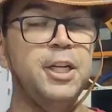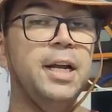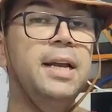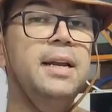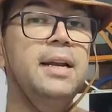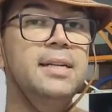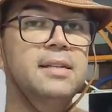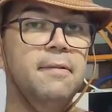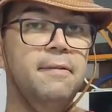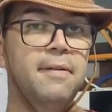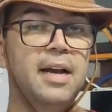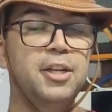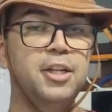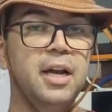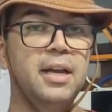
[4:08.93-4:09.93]
cheguem nessa
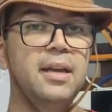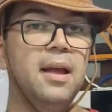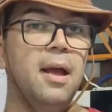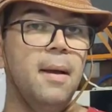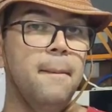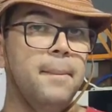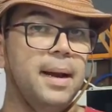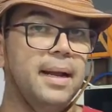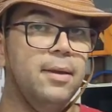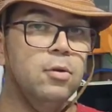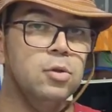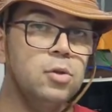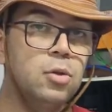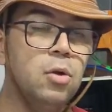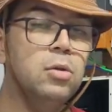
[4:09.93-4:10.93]
faixa aí, para
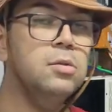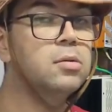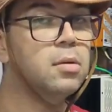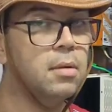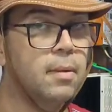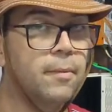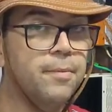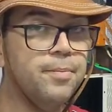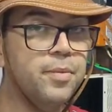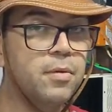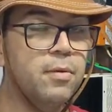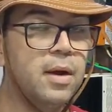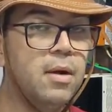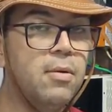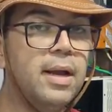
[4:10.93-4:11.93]
que os outros
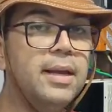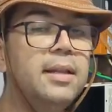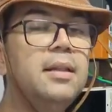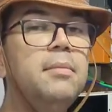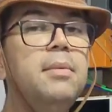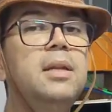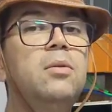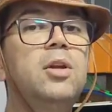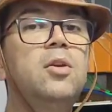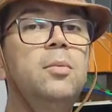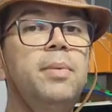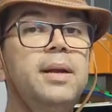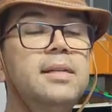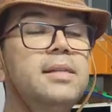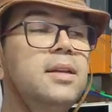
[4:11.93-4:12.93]
vão aí
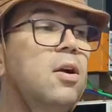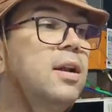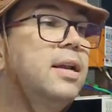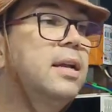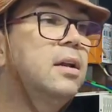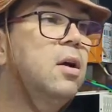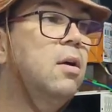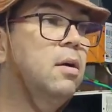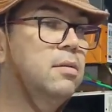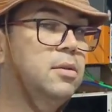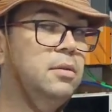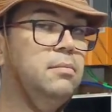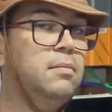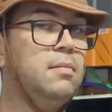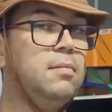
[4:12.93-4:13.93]
diminuindo o preço e olhando,
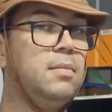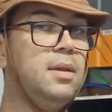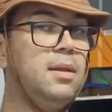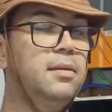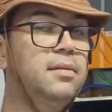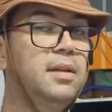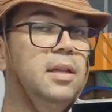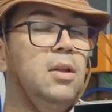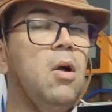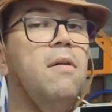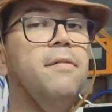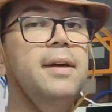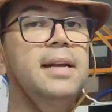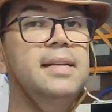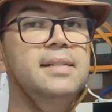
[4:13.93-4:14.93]
ó, se
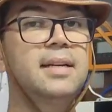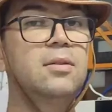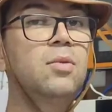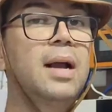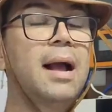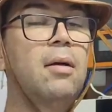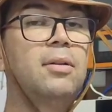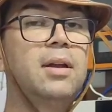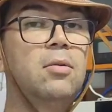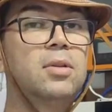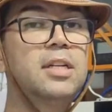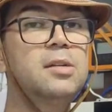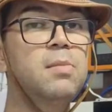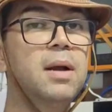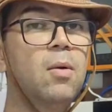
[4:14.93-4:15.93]
estão oferecendo um carro de
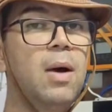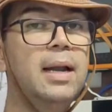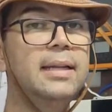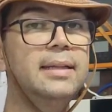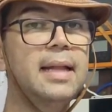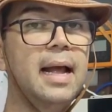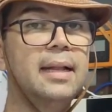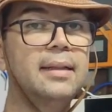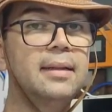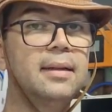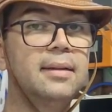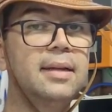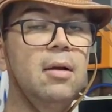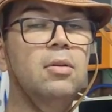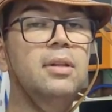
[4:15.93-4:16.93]
altíssima qualidade
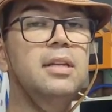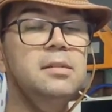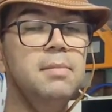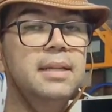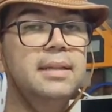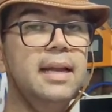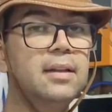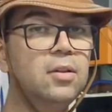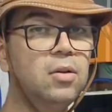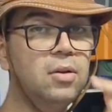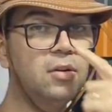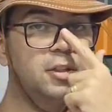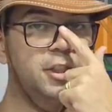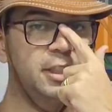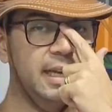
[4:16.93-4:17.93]
e altíssima
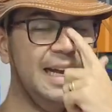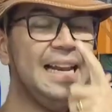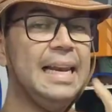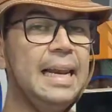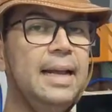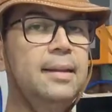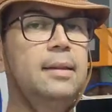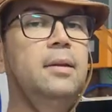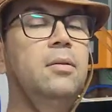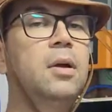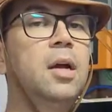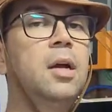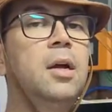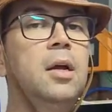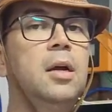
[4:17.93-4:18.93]
tecnologia,
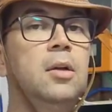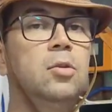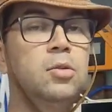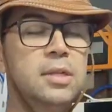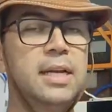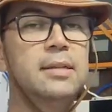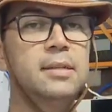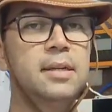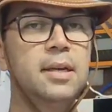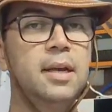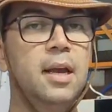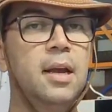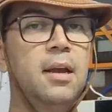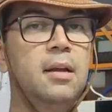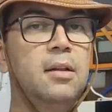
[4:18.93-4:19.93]
elétrico, 200
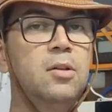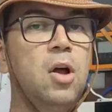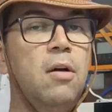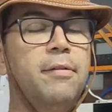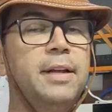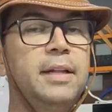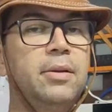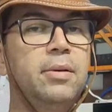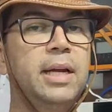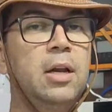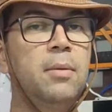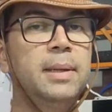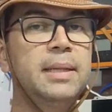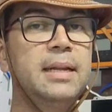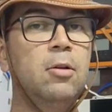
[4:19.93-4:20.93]
e 91
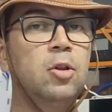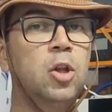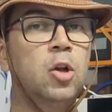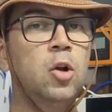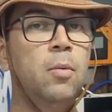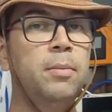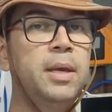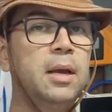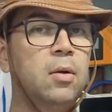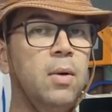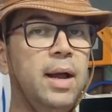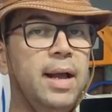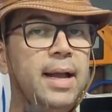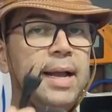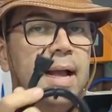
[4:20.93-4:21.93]
km de autonomia,
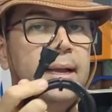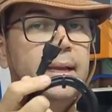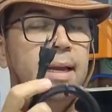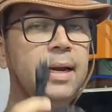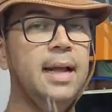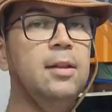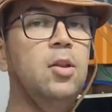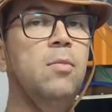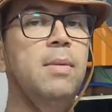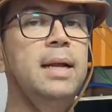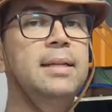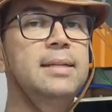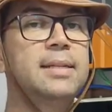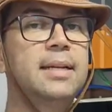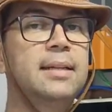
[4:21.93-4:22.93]
com a recarguinha na
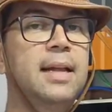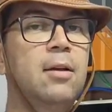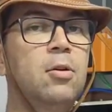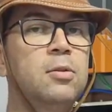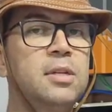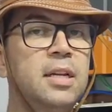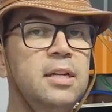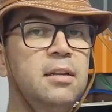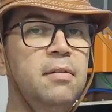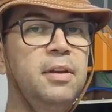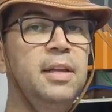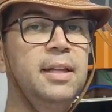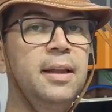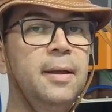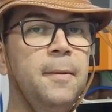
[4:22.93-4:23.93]
tomada 110 ou
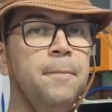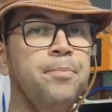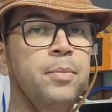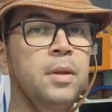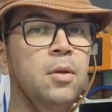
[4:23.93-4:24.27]
220,